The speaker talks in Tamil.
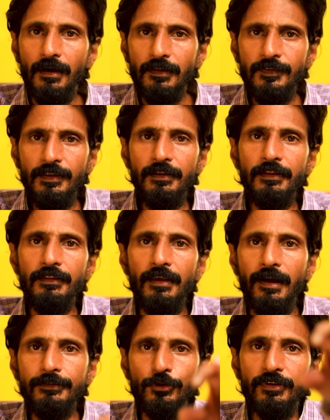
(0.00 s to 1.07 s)
அரசியல்
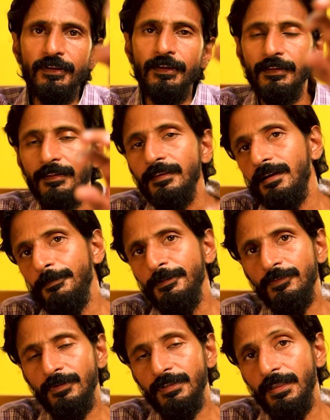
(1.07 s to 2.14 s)
ரீதியாக தொடர்கிறது
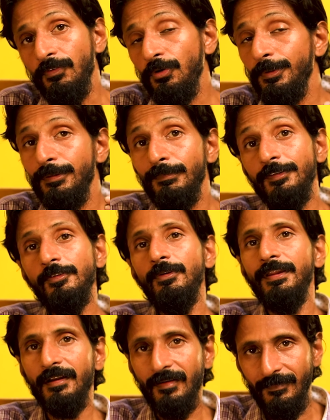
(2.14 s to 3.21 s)
அப்படின்னு சொல்கிறதுக்கு எவ்வளோ பெரிய
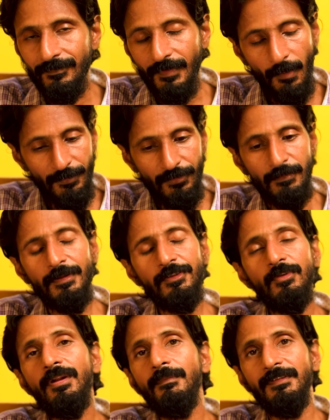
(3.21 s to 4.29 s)
மெச்சூரிட்டி இருக்கணும் அப்படி ஒரு
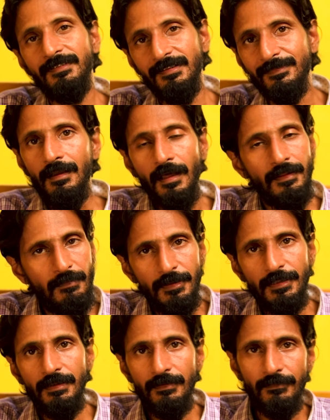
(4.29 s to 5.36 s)
மெச்சூர்டாக பேசியிருக்கும் அதே
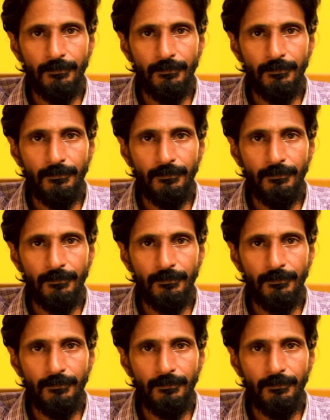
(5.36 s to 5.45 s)
மாதிரி